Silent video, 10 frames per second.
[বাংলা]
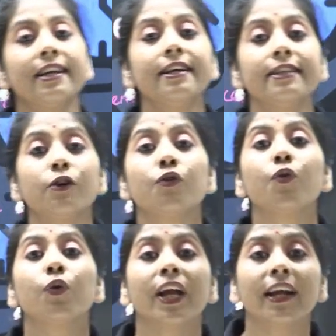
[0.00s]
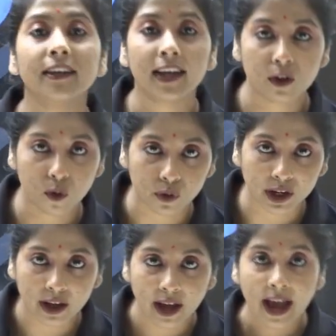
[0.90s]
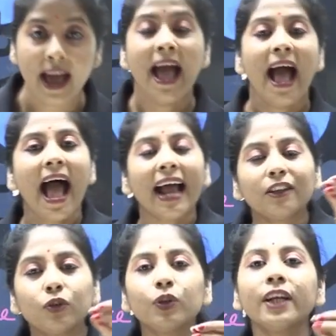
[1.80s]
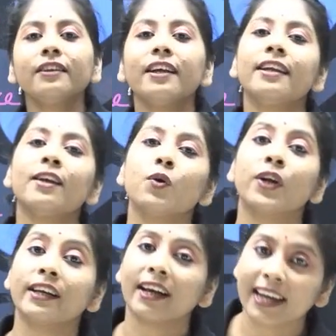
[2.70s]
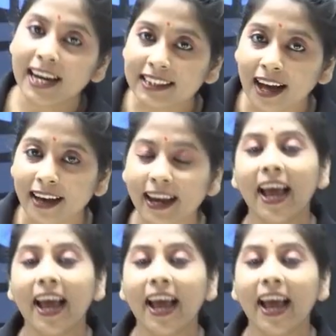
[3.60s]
নিজের রুটিন ঠিক করি অ্যান্ড দুদিন তিন দিন রুটিনটা ঠিক থাকে